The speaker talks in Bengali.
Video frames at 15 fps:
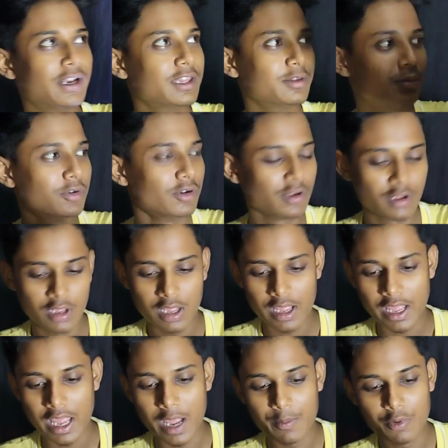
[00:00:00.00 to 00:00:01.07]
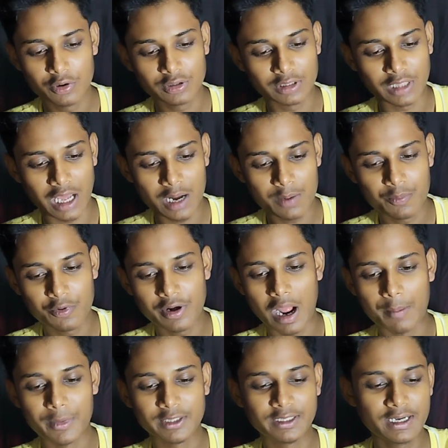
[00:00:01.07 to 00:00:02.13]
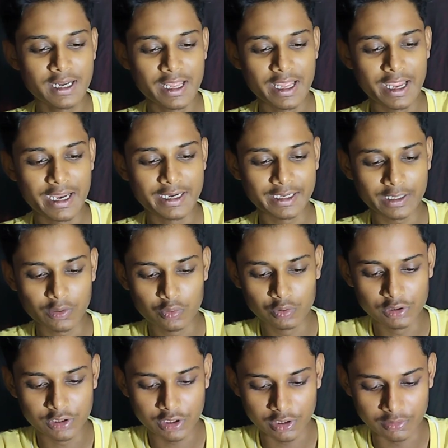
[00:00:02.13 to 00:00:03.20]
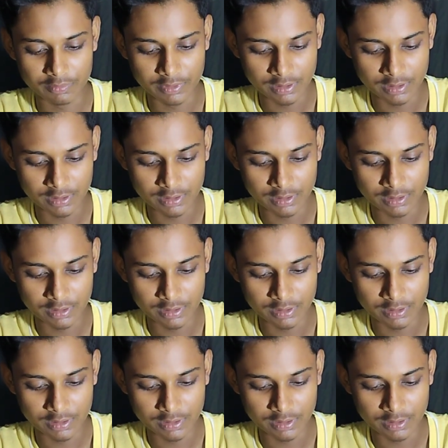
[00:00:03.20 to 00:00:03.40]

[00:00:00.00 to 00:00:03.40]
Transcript: দেবো এবং তারপরে আমাদের এটাকে খুলতে হবে